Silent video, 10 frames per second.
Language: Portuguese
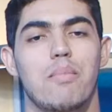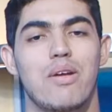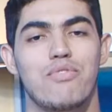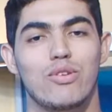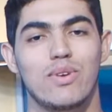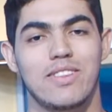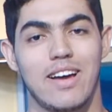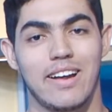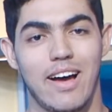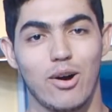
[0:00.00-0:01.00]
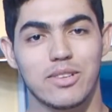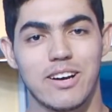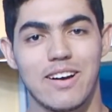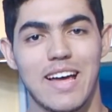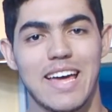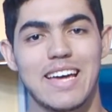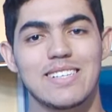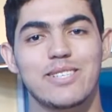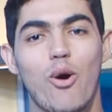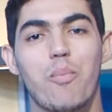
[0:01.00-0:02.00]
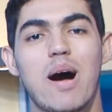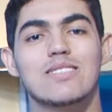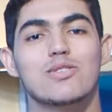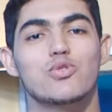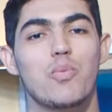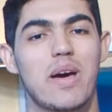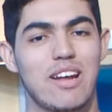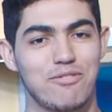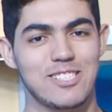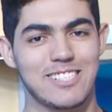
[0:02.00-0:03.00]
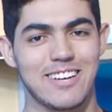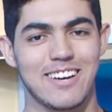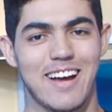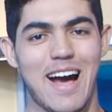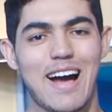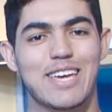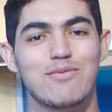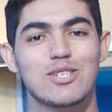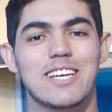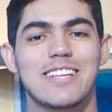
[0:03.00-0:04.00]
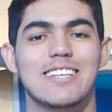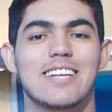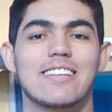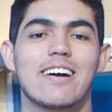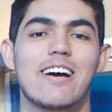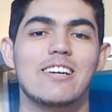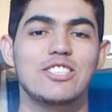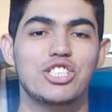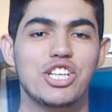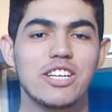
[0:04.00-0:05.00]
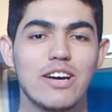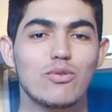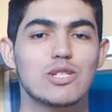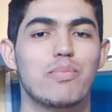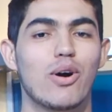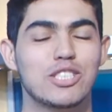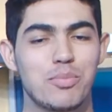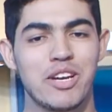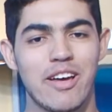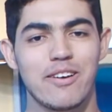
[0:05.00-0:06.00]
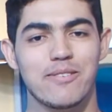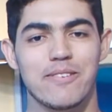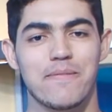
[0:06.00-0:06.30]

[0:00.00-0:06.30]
Bem-vindo, internauta! Esse é o Passe Super FC. Aqui você tem entrada garantida no esporte mineiro.